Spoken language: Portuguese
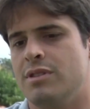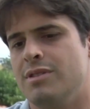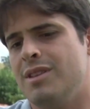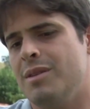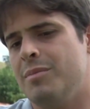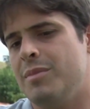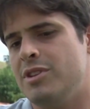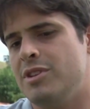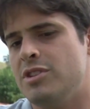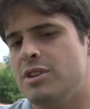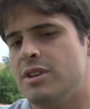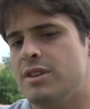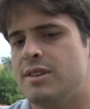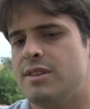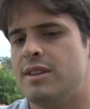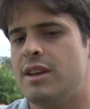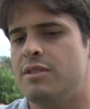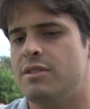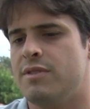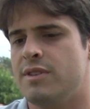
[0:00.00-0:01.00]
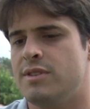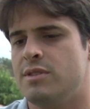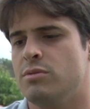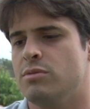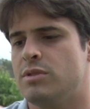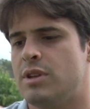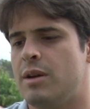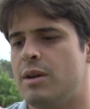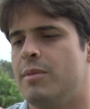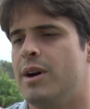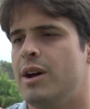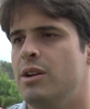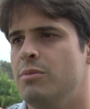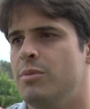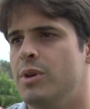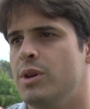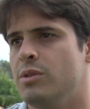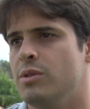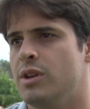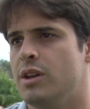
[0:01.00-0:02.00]
também tinha necessidade de fazer um trabalho
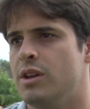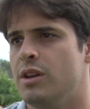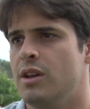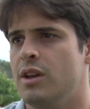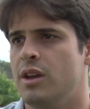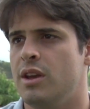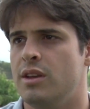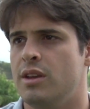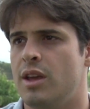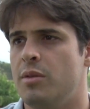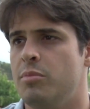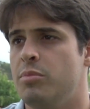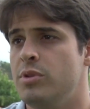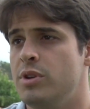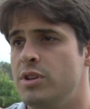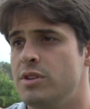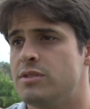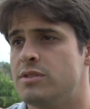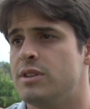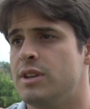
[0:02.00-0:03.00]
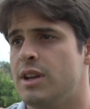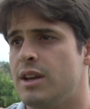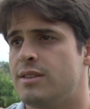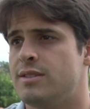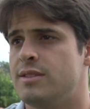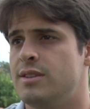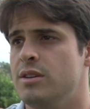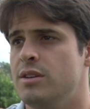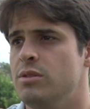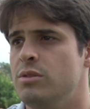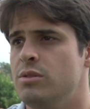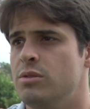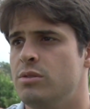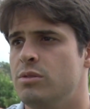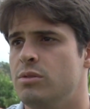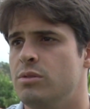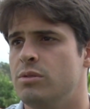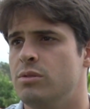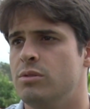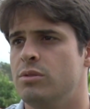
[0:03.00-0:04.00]
meu, né? E aí por isso que nasceu
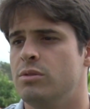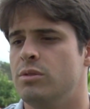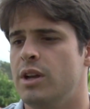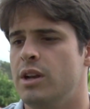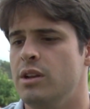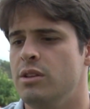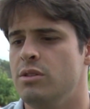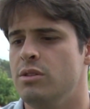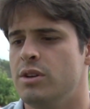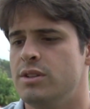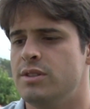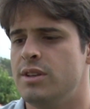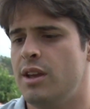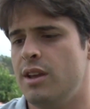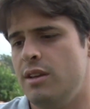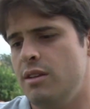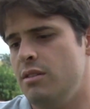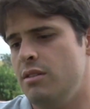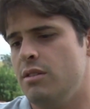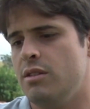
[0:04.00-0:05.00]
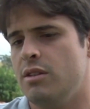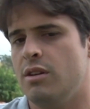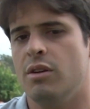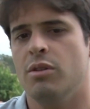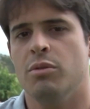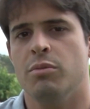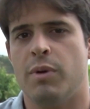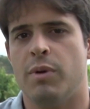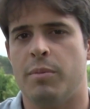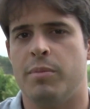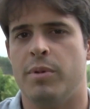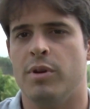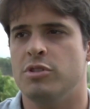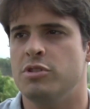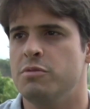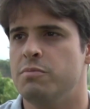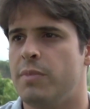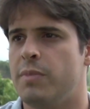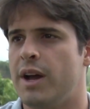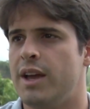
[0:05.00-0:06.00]
o L2. E aí o papel
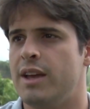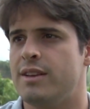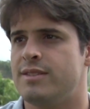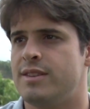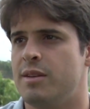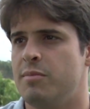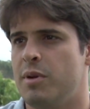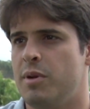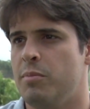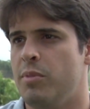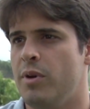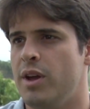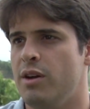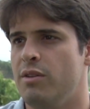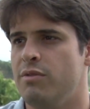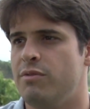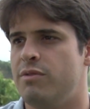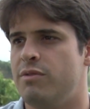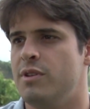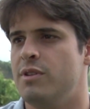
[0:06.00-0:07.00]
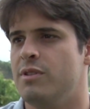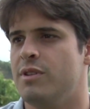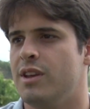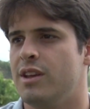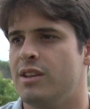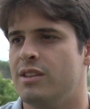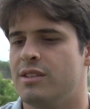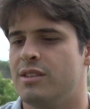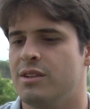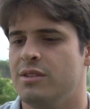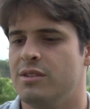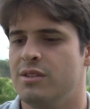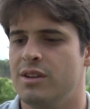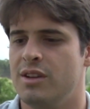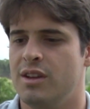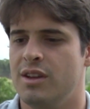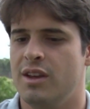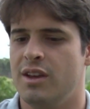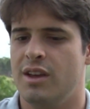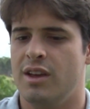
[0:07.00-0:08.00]
de pai é sempre apoiar o filho, né? Então,
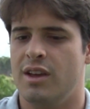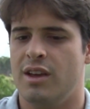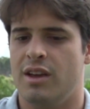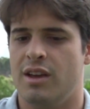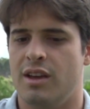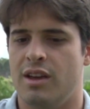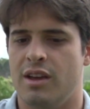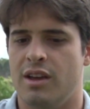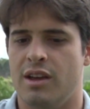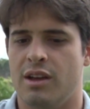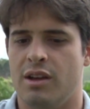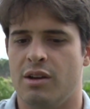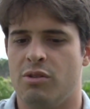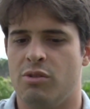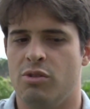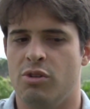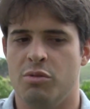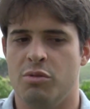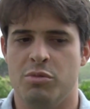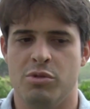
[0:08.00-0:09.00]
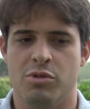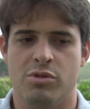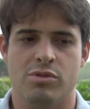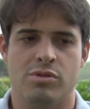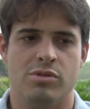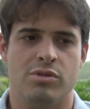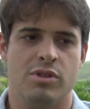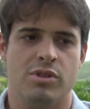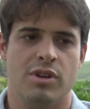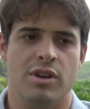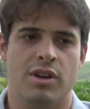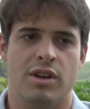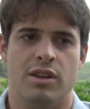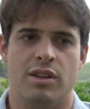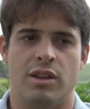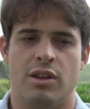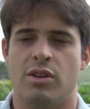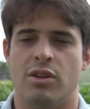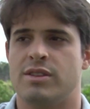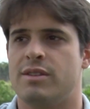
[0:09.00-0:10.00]
é, como
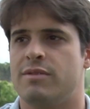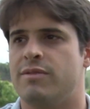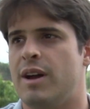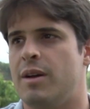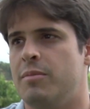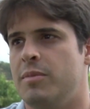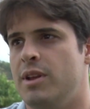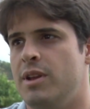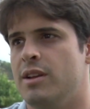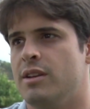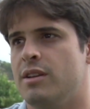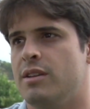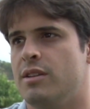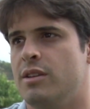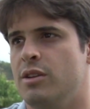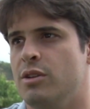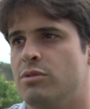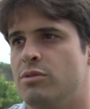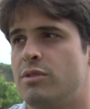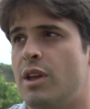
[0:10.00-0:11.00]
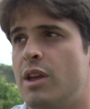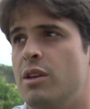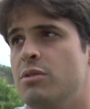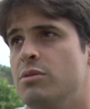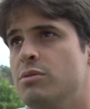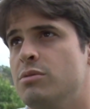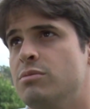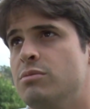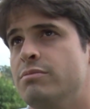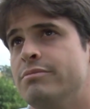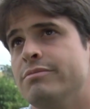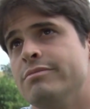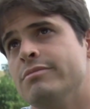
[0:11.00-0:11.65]
na nossa família eu tenho